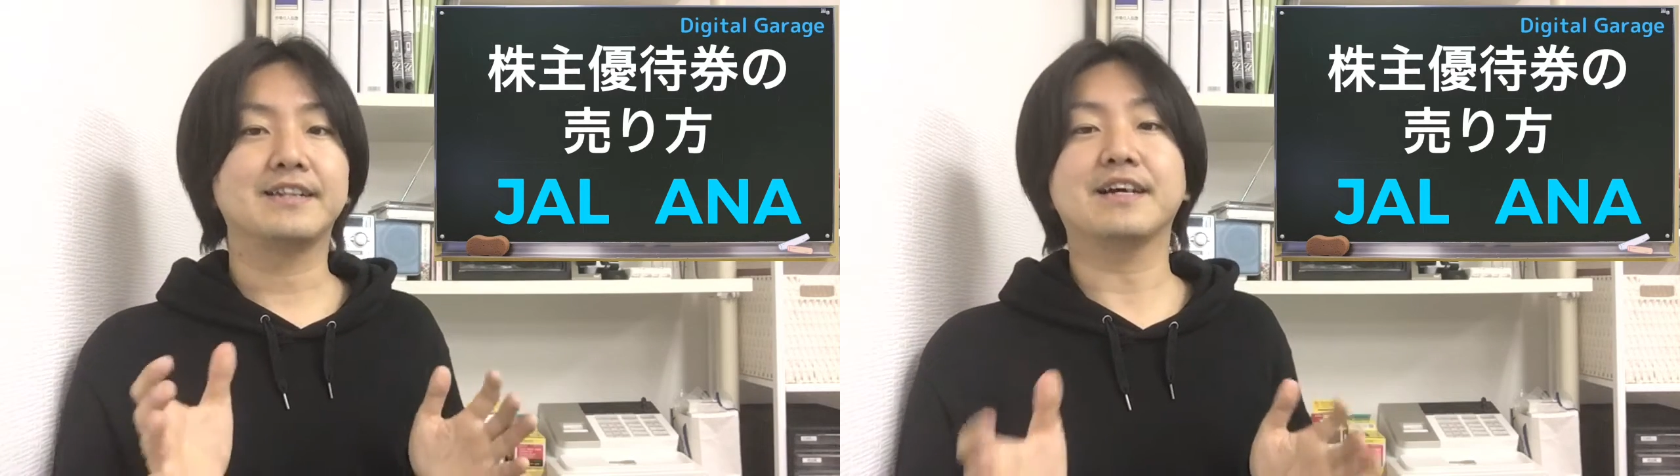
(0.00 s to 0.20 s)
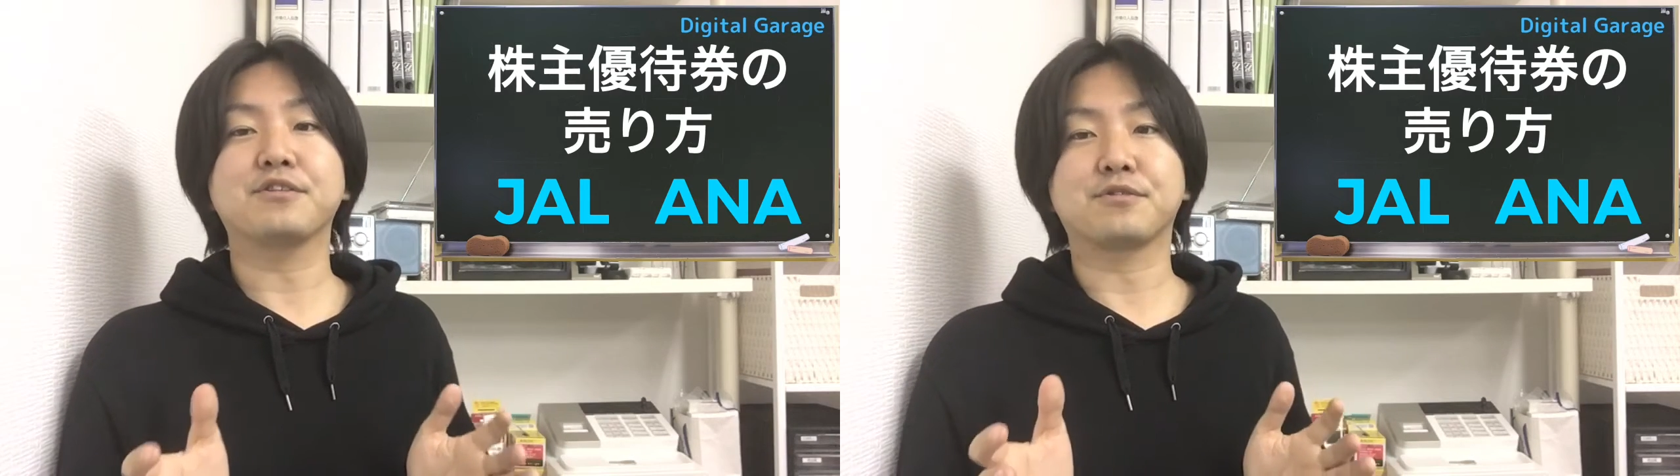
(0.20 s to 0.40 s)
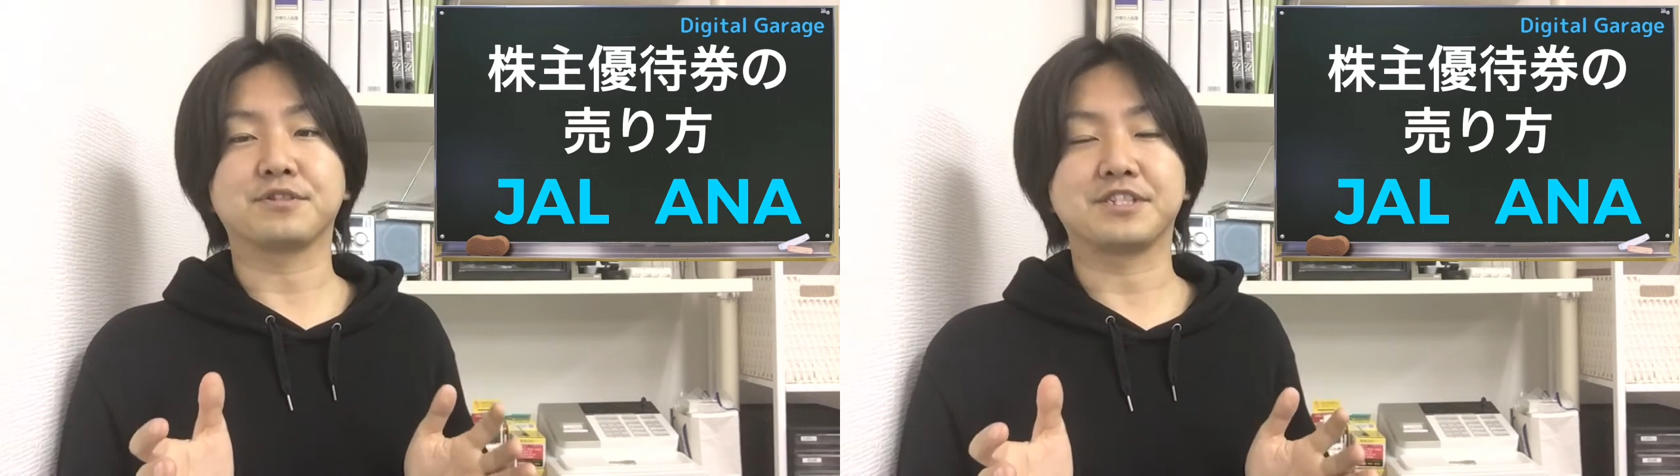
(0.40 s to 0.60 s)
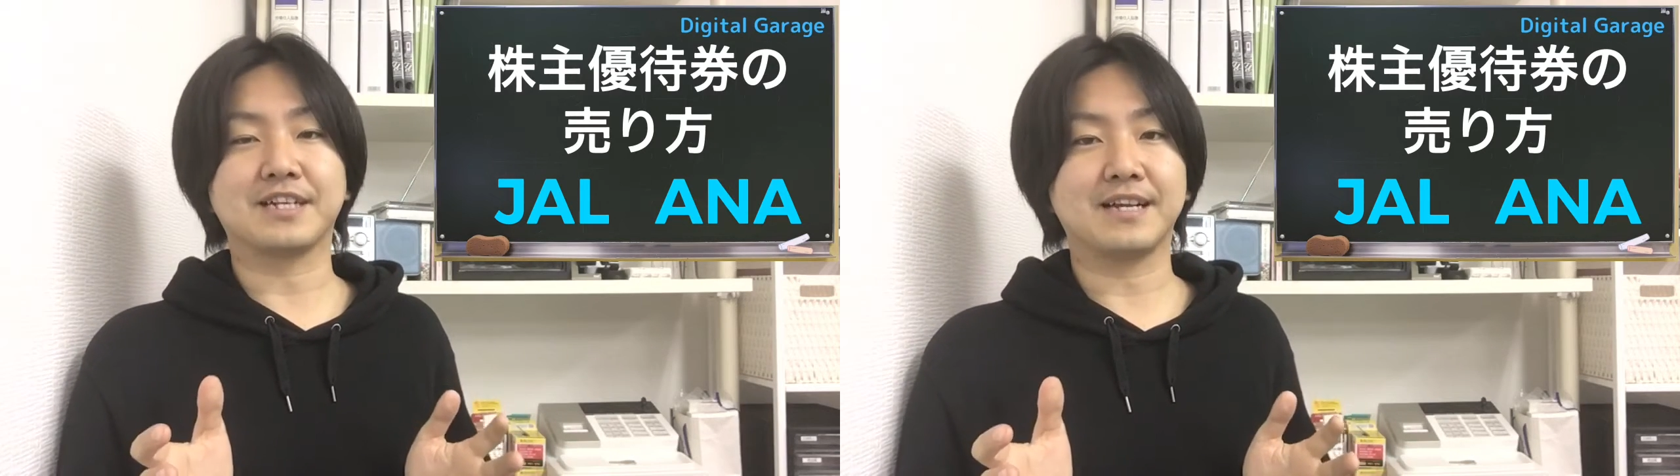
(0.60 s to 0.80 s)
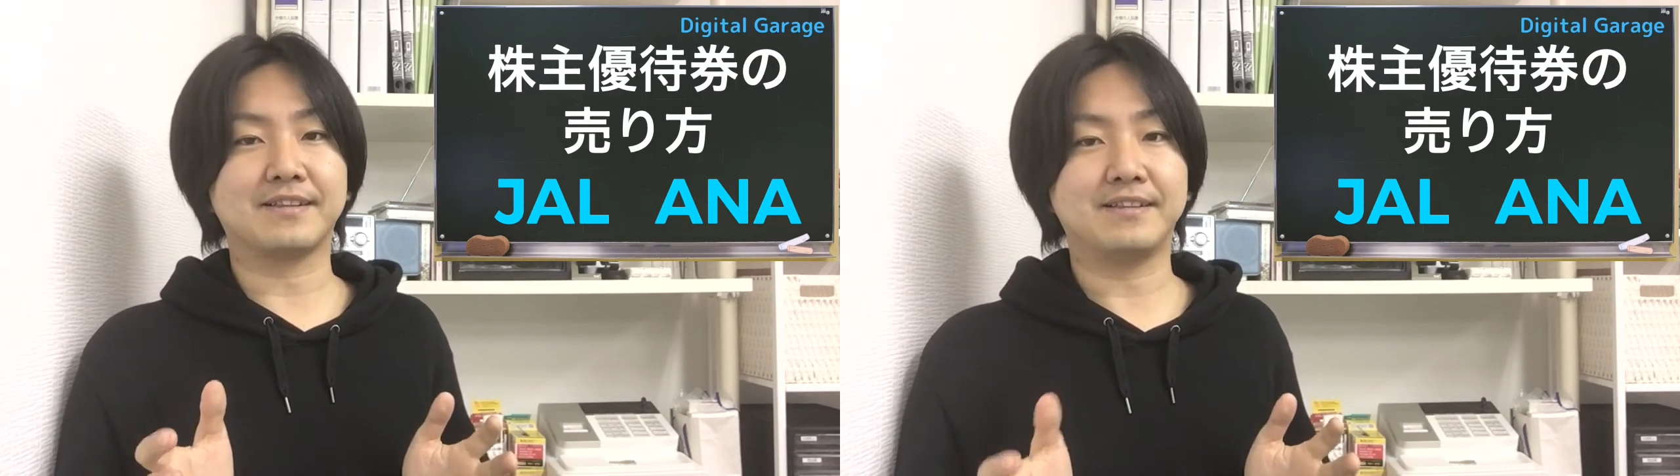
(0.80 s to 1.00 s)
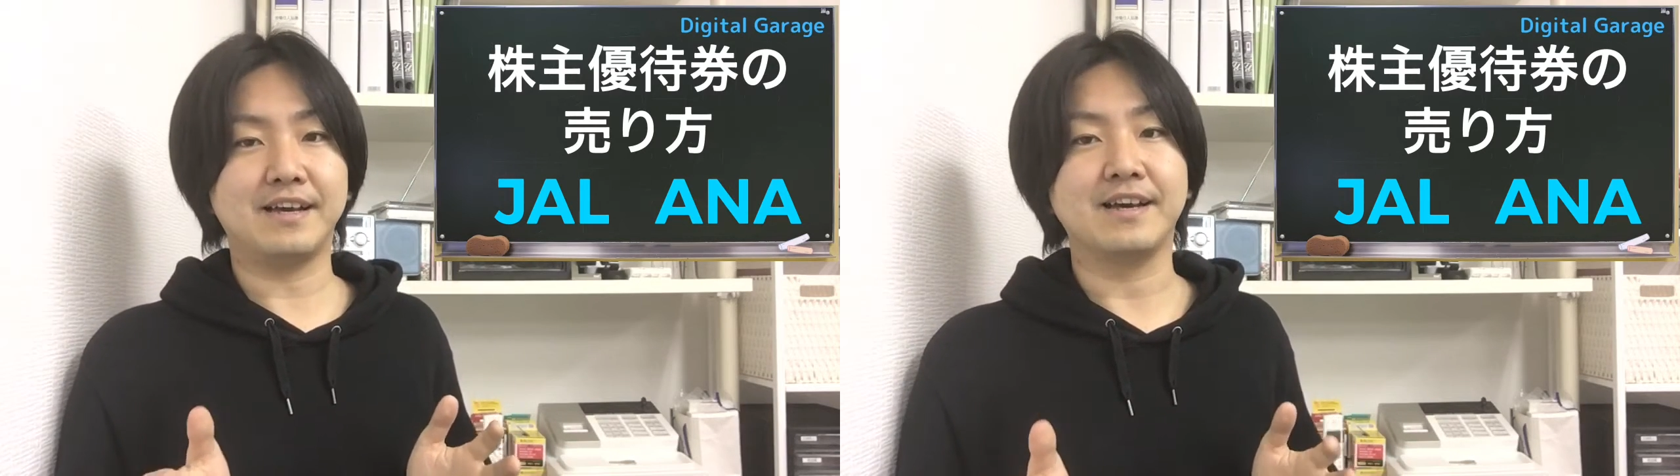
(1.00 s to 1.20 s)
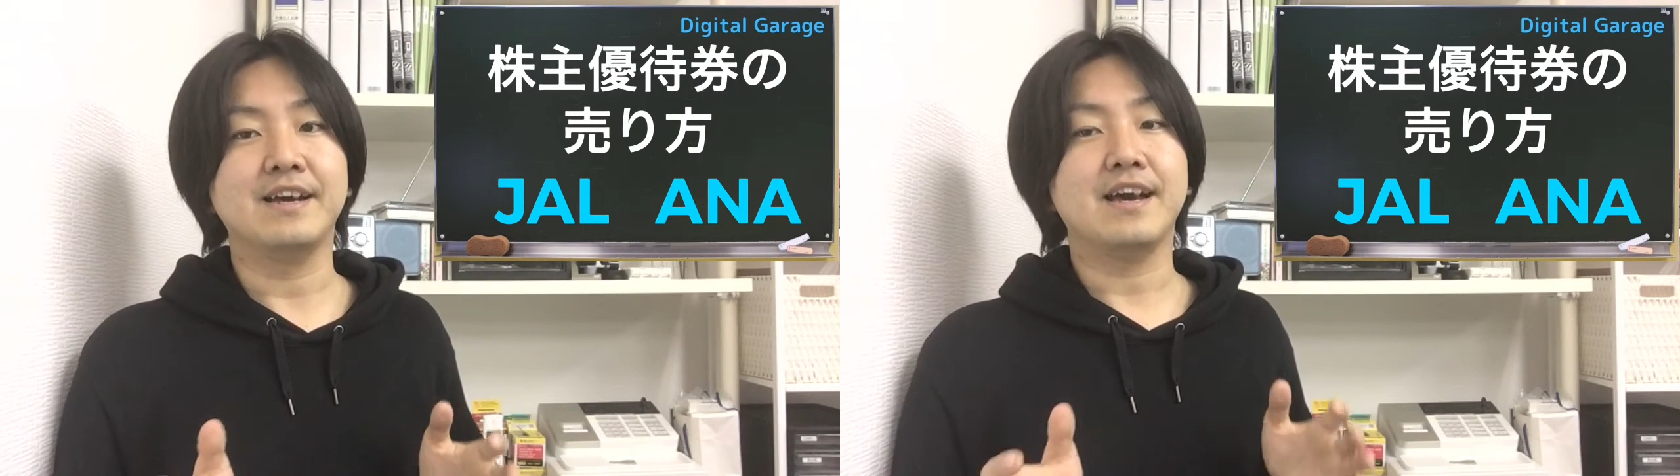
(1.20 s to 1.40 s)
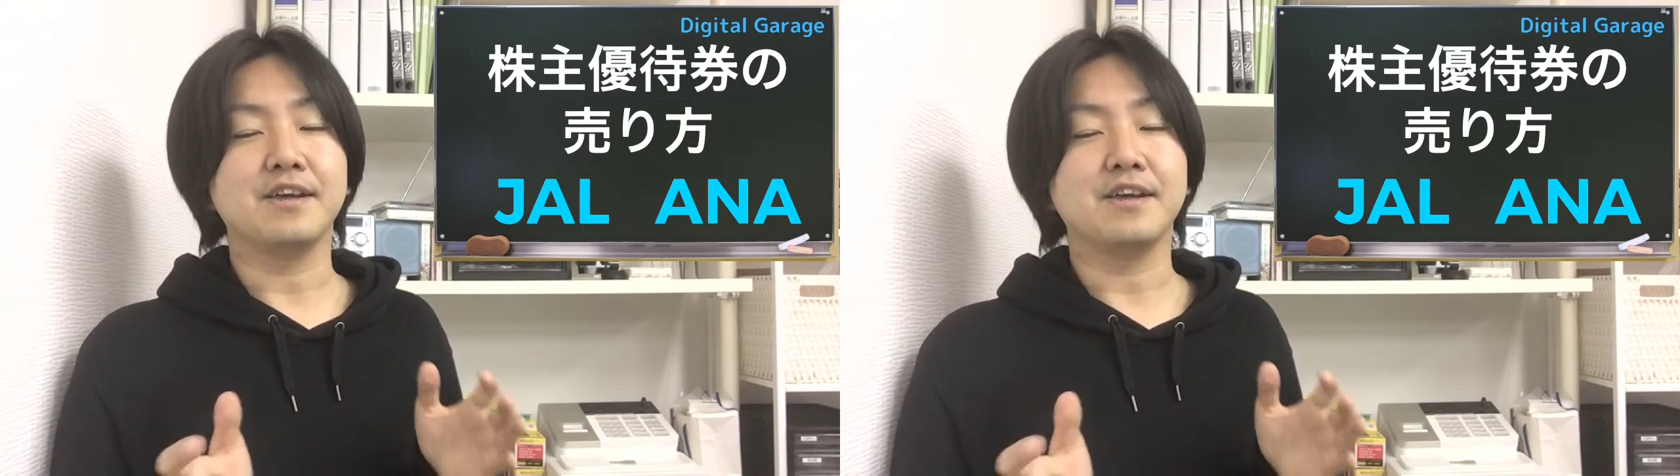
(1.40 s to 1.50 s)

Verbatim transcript: などと違って、